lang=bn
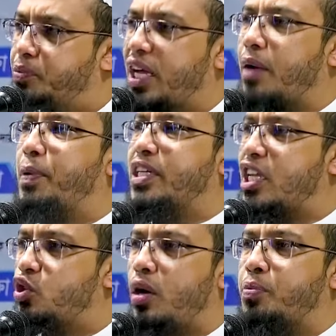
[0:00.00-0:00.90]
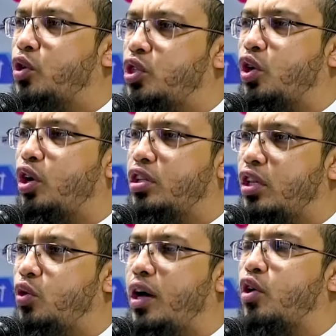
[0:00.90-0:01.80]
চারপাশে তো আপ করতে করতে
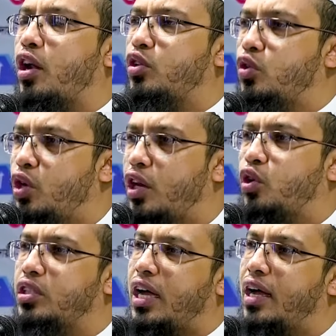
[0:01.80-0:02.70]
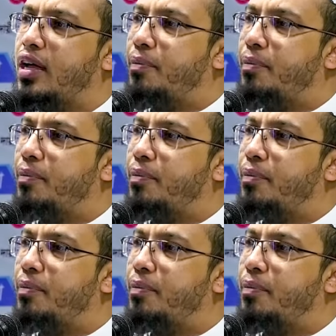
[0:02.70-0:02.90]
দোয়া করা তো দূরের কথা